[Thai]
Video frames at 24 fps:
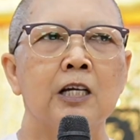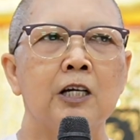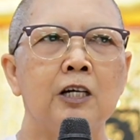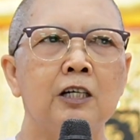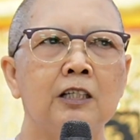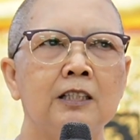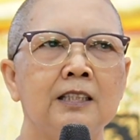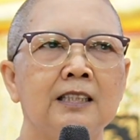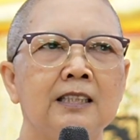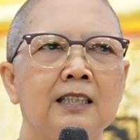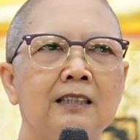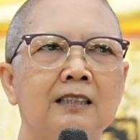
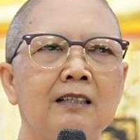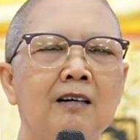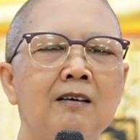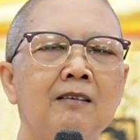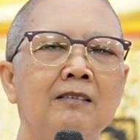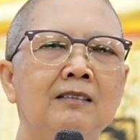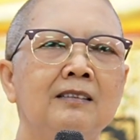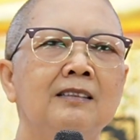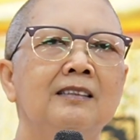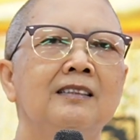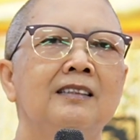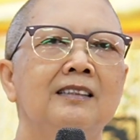ก็จะต้
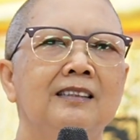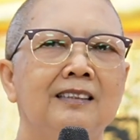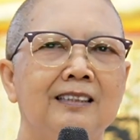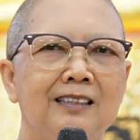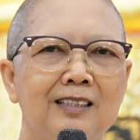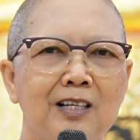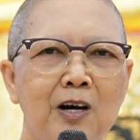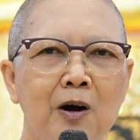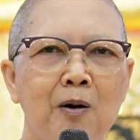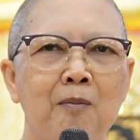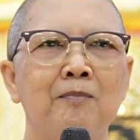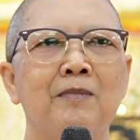อง
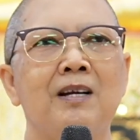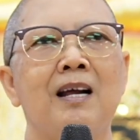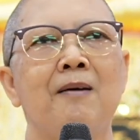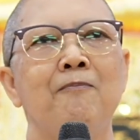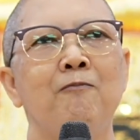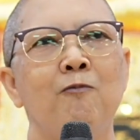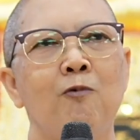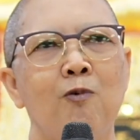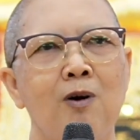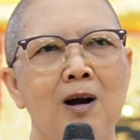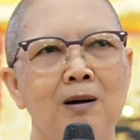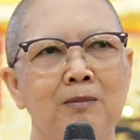ยอมรั
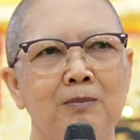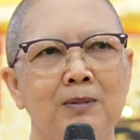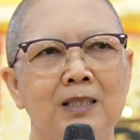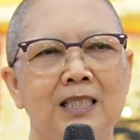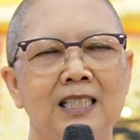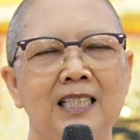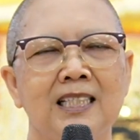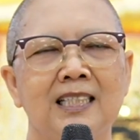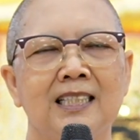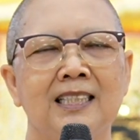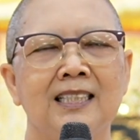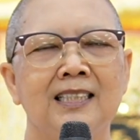บความ
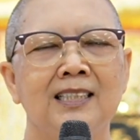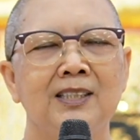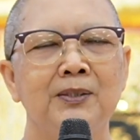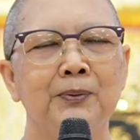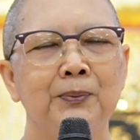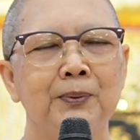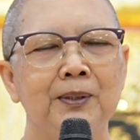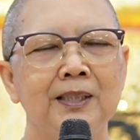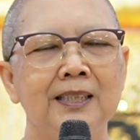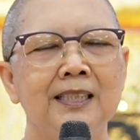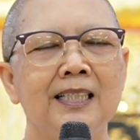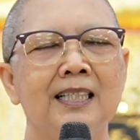จริงอ
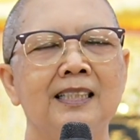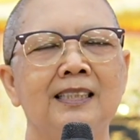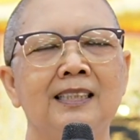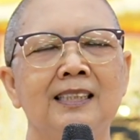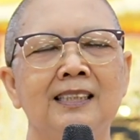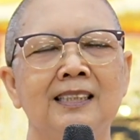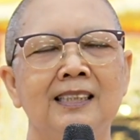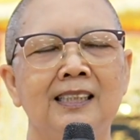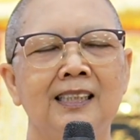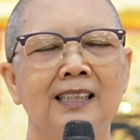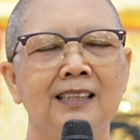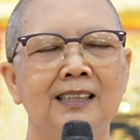ยู่เรื่องห
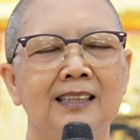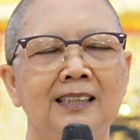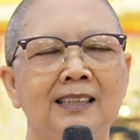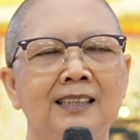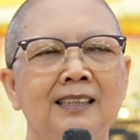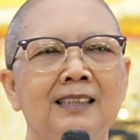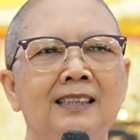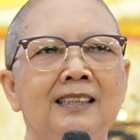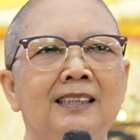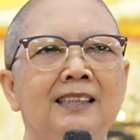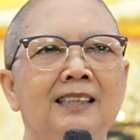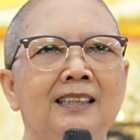นึ่งคือ
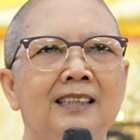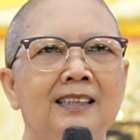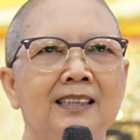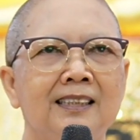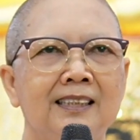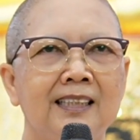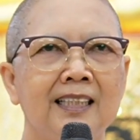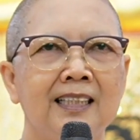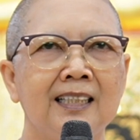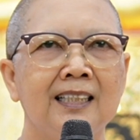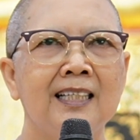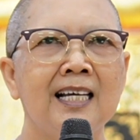
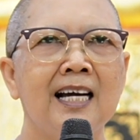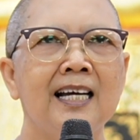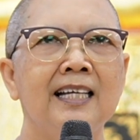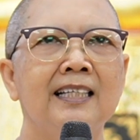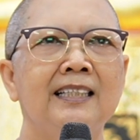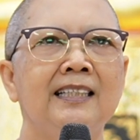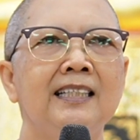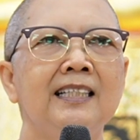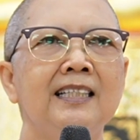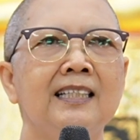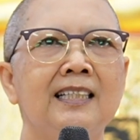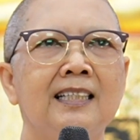สิ่งใด
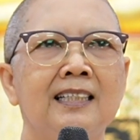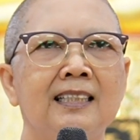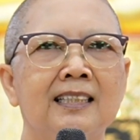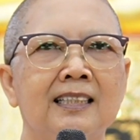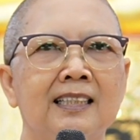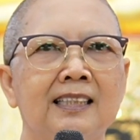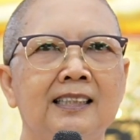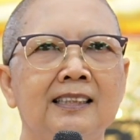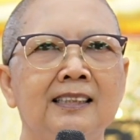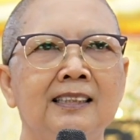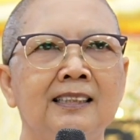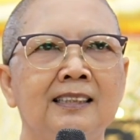ที่เกิด
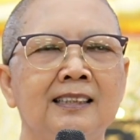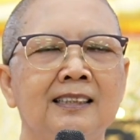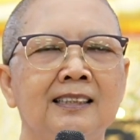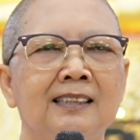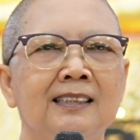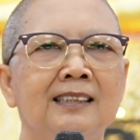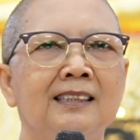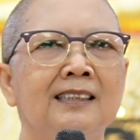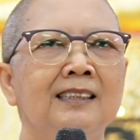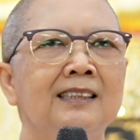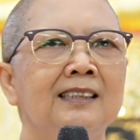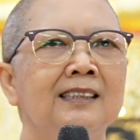ขึ้น
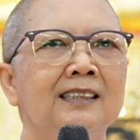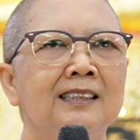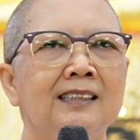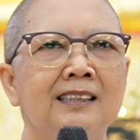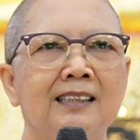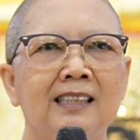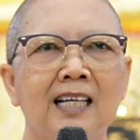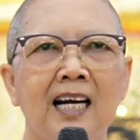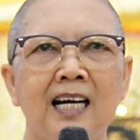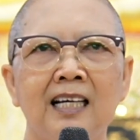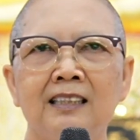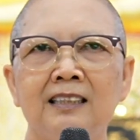
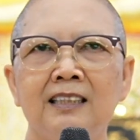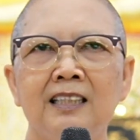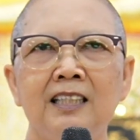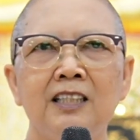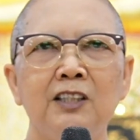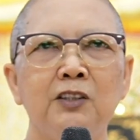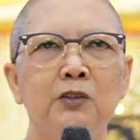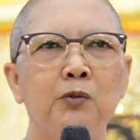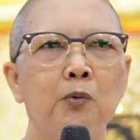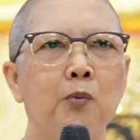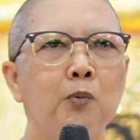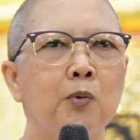ทั้ง
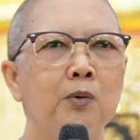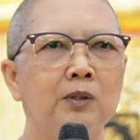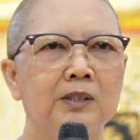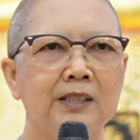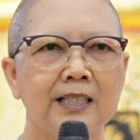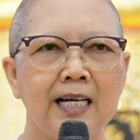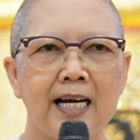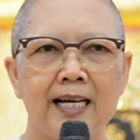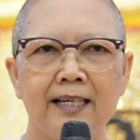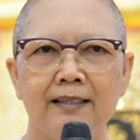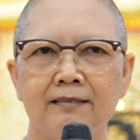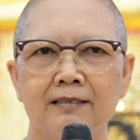ที่ถูก
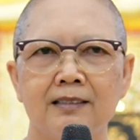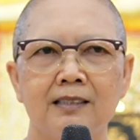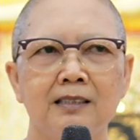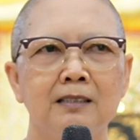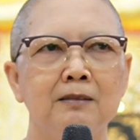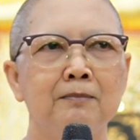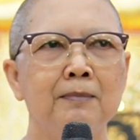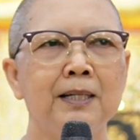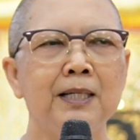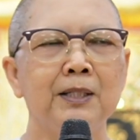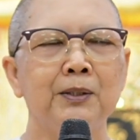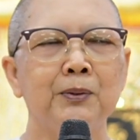ใจหรื
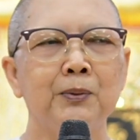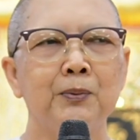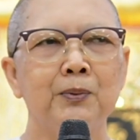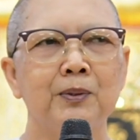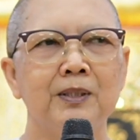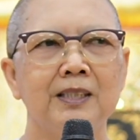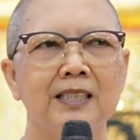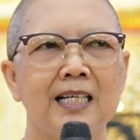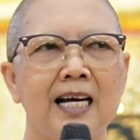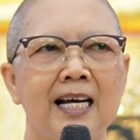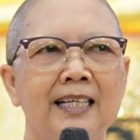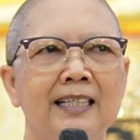อไม่ถูก
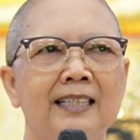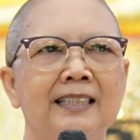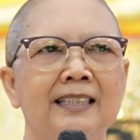ใจ